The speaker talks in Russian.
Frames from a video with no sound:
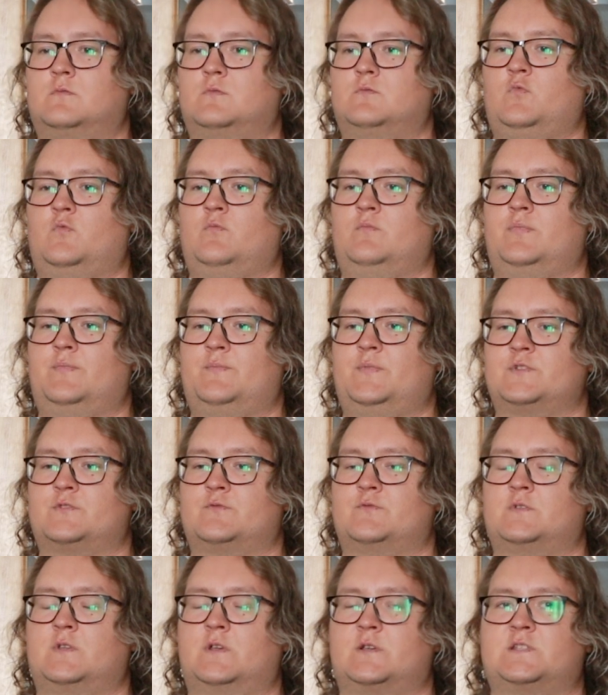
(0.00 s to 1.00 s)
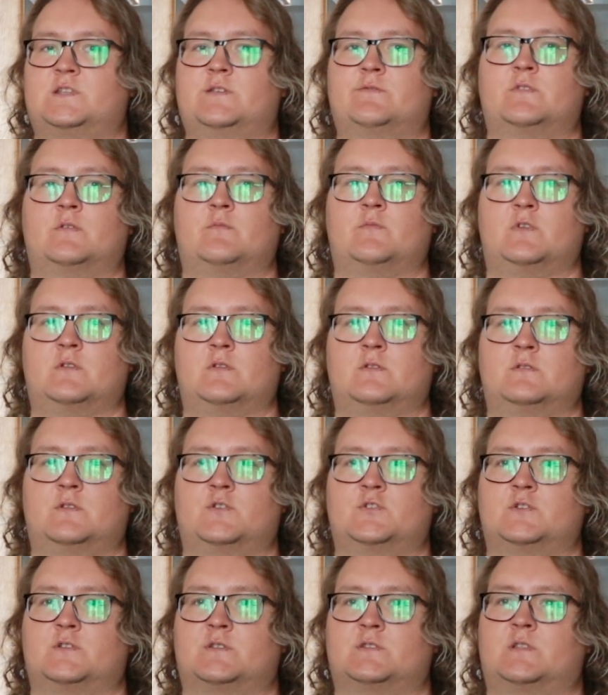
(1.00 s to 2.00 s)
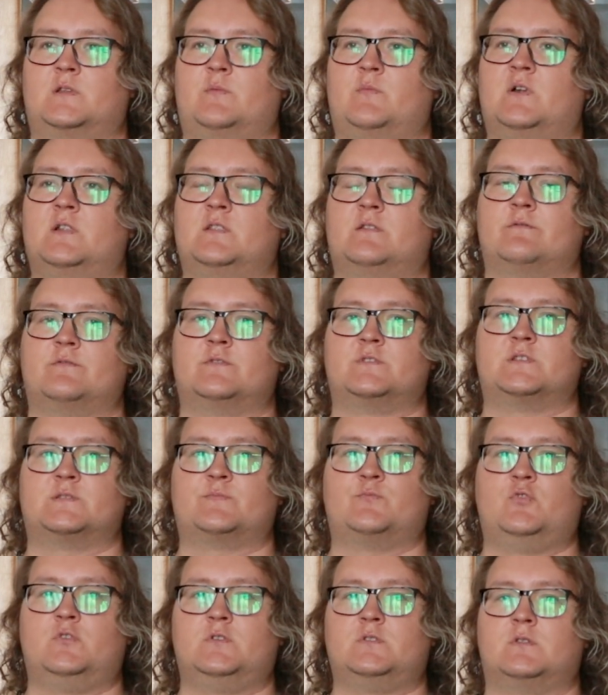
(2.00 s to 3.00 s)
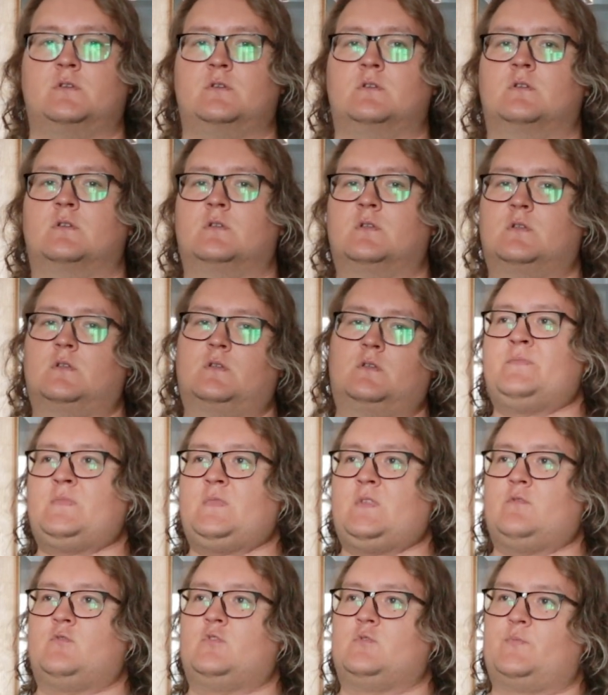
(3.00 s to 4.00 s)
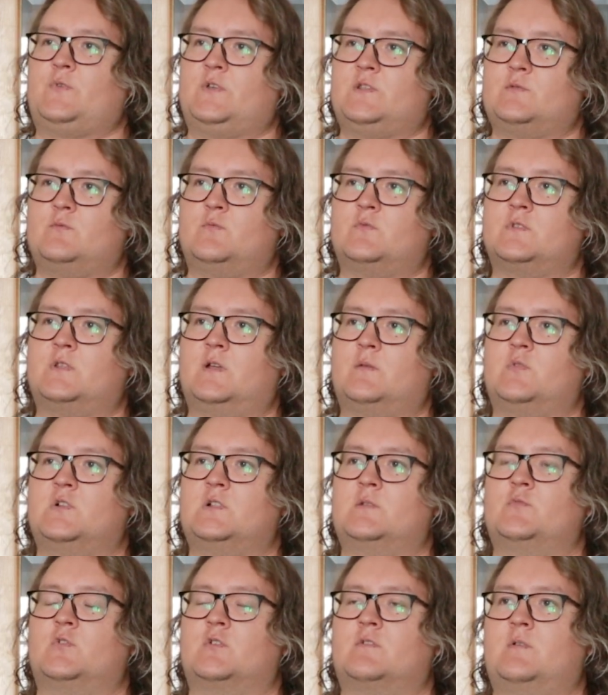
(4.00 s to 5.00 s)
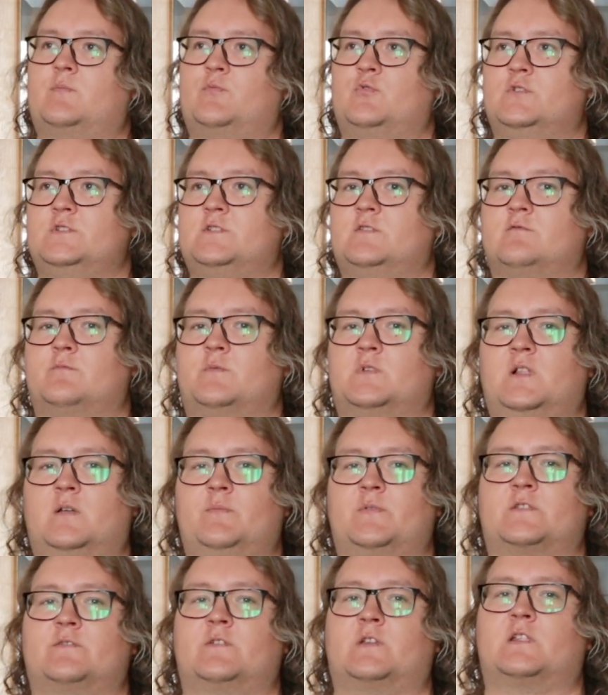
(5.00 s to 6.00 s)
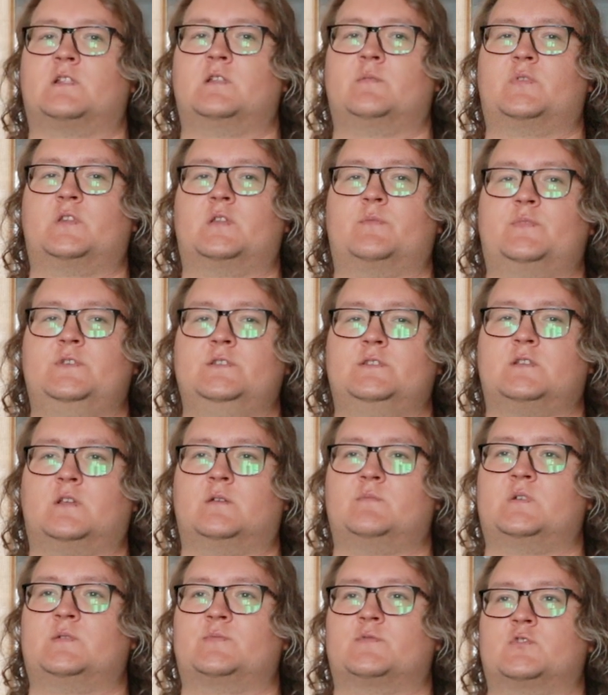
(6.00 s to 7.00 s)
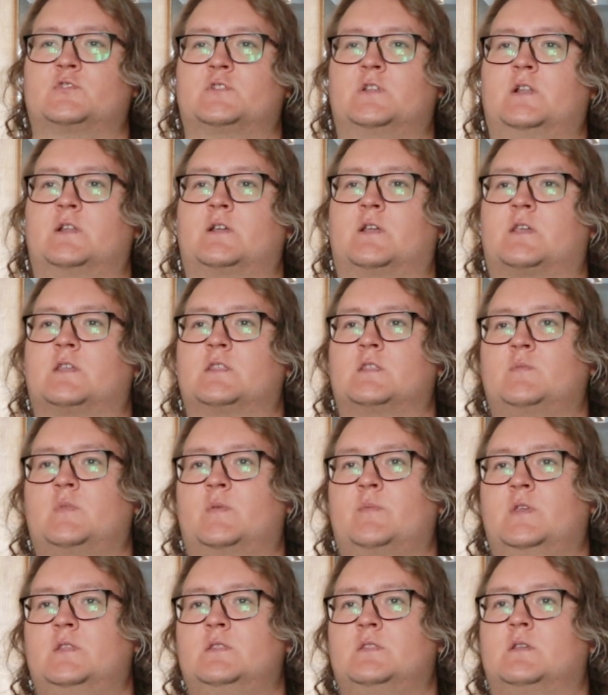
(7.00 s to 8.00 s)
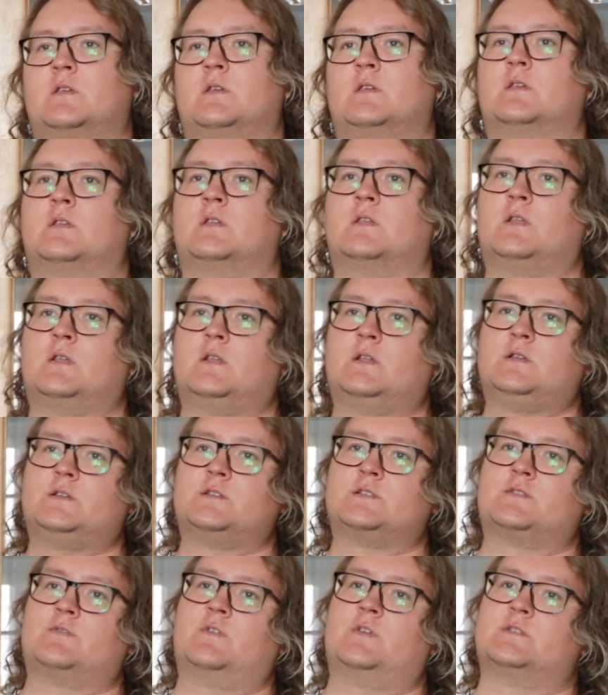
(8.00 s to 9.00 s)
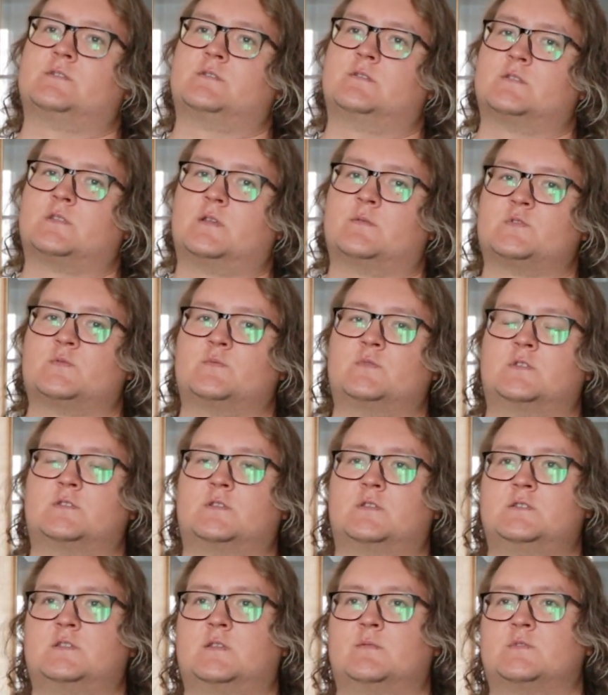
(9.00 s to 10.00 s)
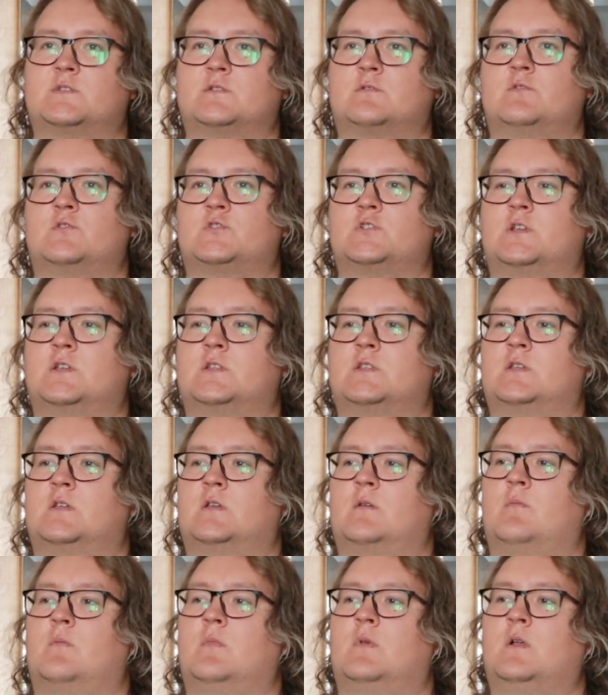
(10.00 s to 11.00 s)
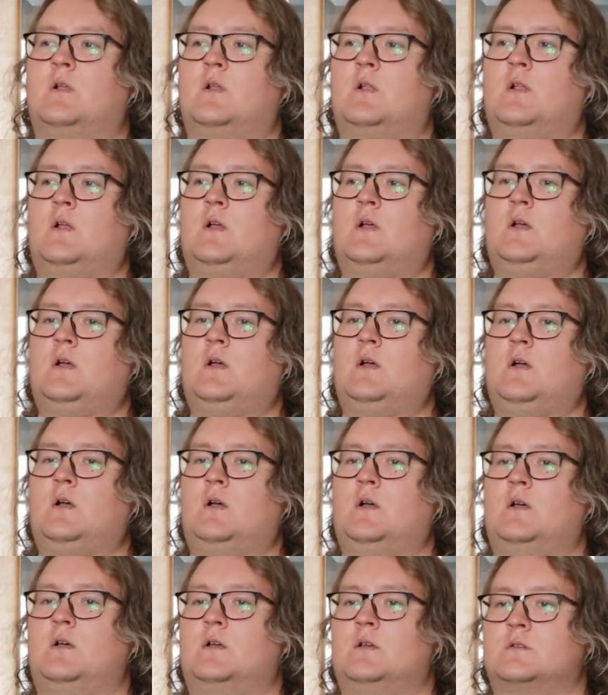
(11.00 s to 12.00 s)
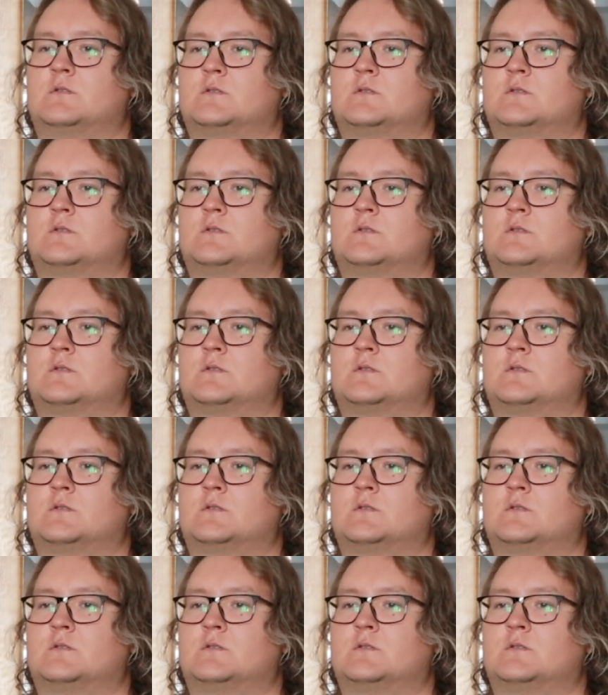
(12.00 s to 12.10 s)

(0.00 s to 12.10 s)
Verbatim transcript: ну, по сути, активном или даже экстремальном виде спорта. Вот, поэтому, да, было много вопросов, была предварительная переписка, мы обсуждали какие-то моменты, связанные там с медицинским заключением, а,